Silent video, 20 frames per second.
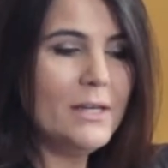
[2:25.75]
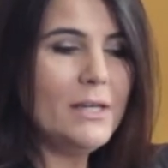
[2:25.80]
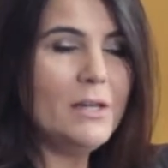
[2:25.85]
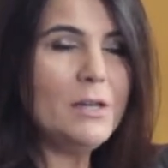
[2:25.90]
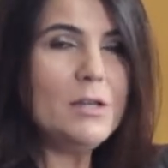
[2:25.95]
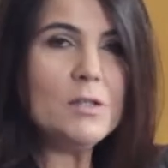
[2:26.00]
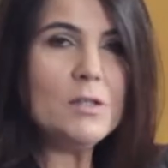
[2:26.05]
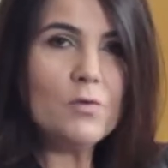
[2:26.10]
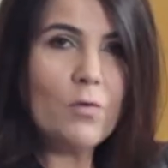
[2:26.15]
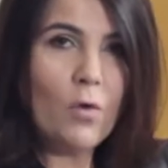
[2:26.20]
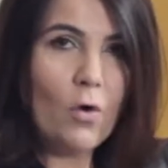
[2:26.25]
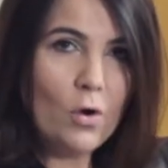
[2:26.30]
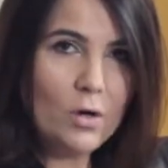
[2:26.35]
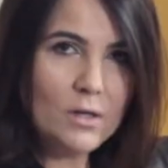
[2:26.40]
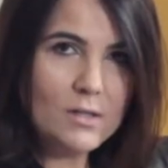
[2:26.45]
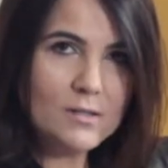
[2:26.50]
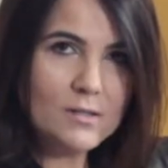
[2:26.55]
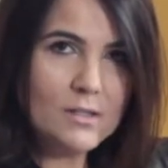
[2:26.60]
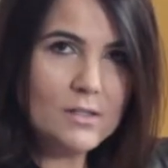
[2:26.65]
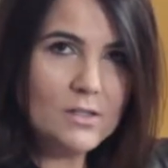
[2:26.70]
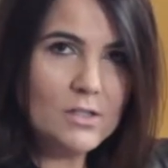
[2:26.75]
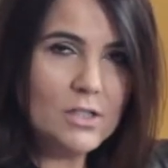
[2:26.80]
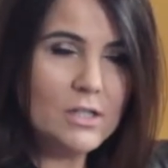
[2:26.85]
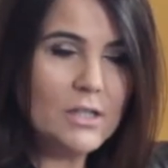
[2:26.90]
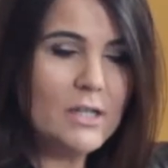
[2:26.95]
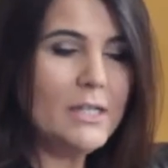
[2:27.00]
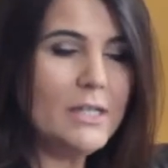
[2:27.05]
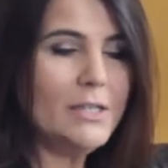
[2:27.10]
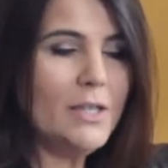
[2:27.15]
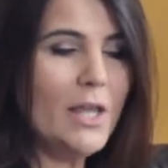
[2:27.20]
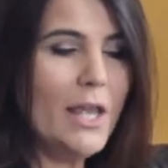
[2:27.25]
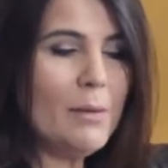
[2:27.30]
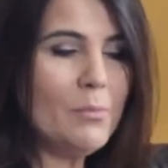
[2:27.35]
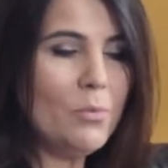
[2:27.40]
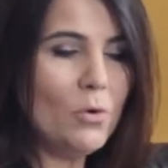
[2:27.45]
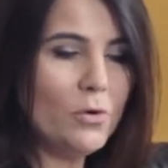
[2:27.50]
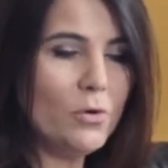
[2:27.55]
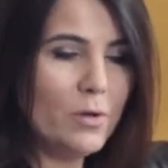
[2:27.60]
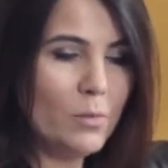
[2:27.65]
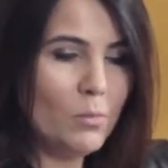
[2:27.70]
Esforça-te, tenha
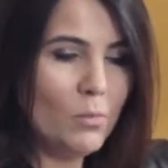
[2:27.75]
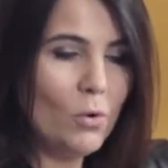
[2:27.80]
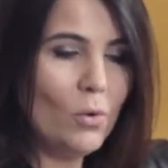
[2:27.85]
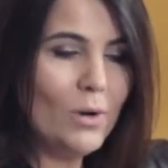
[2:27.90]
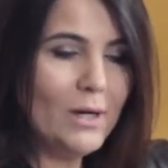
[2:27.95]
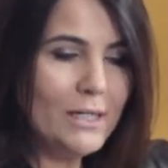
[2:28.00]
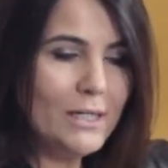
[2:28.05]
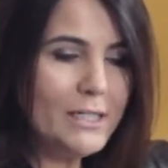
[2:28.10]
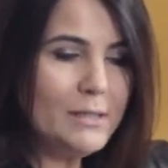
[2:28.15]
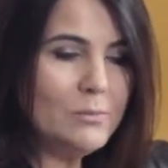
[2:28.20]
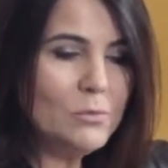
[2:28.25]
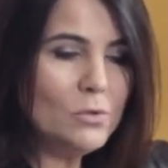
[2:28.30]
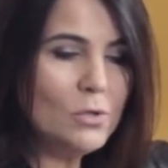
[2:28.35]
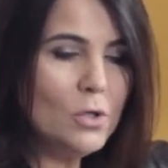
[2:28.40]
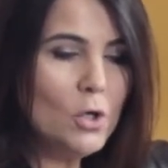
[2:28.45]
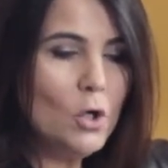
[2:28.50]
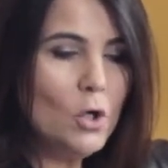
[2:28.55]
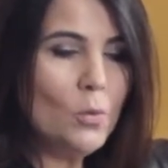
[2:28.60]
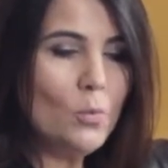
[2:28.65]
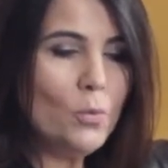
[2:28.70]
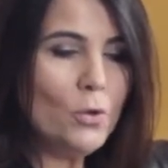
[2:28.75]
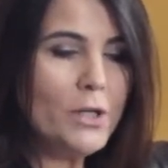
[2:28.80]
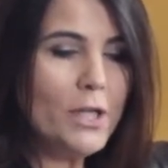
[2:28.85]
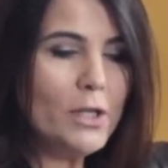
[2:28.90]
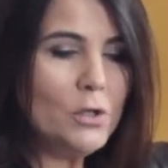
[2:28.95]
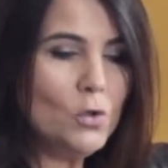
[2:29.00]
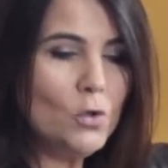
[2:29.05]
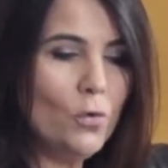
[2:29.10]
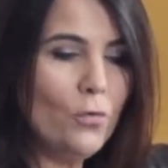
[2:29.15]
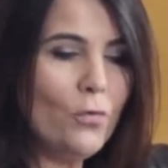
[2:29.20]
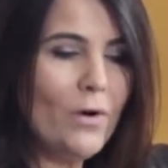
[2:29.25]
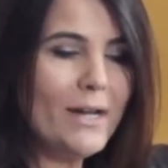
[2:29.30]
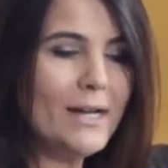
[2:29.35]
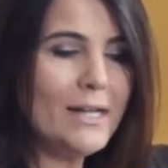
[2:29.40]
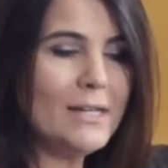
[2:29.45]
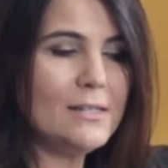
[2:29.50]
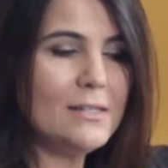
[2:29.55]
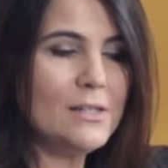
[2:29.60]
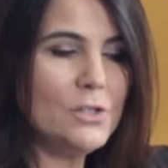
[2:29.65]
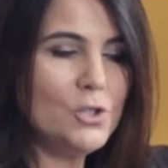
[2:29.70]
bom, bom ânimo, porque tu
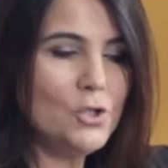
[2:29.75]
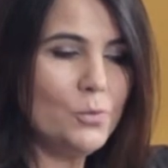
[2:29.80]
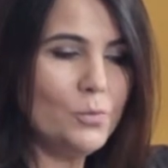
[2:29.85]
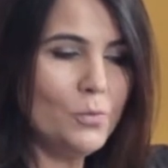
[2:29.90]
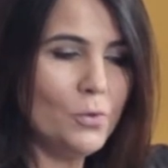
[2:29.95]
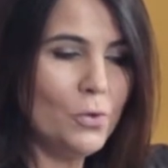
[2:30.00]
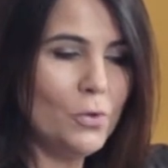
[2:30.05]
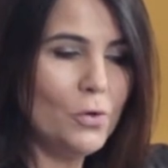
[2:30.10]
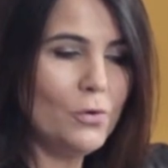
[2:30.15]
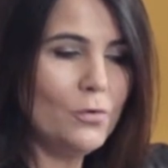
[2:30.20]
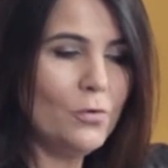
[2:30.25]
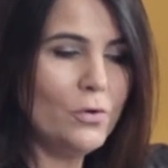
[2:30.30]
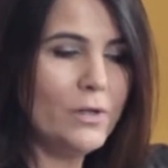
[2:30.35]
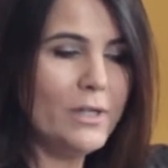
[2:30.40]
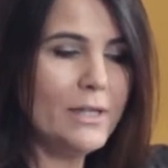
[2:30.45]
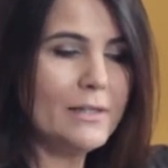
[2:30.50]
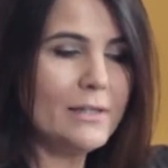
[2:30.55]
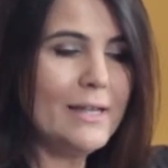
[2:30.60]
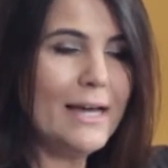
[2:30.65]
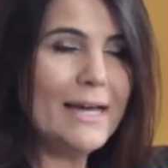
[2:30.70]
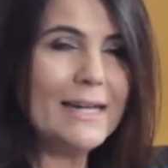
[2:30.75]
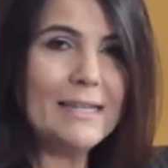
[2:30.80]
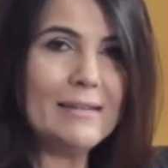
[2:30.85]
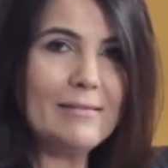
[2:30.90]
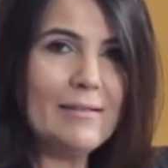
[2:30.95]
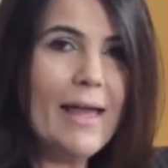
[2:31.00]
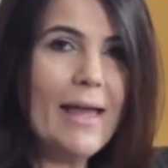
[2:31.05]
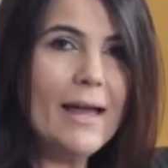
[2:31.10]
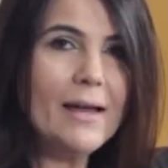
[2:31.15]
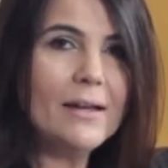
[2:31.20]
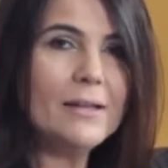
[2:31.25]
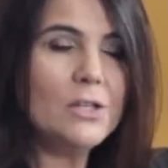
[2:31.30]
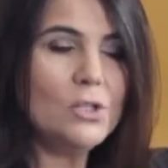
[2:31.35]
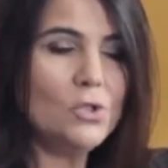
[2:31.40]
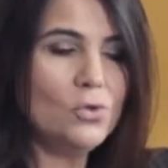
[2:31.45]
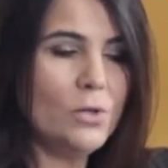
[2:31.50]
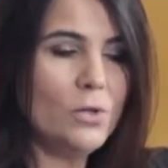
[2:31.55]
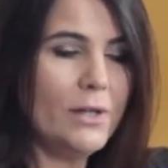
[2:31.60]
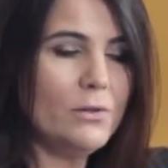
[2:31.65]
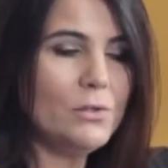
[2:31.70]
farás deste povo herdar a terra que
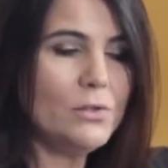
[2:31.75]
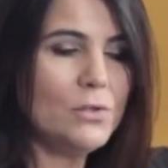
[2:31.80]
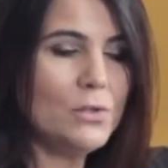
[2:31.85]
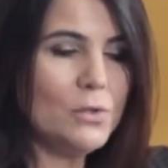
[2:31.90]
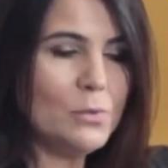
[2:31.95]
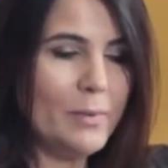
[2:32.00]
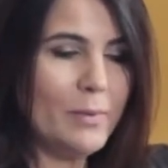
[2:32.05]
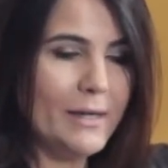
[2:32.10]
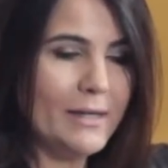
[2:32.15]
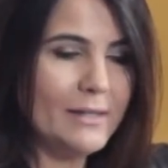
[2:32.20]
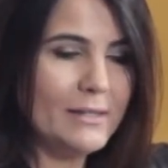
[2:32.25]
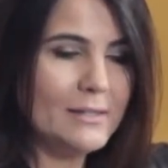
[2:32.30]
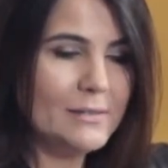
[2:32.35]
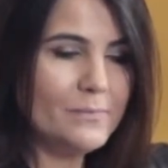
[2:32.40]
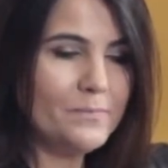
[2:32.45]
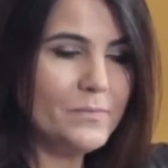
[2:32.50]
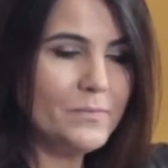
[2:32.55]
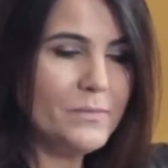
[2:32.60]
jurei aos seus pais.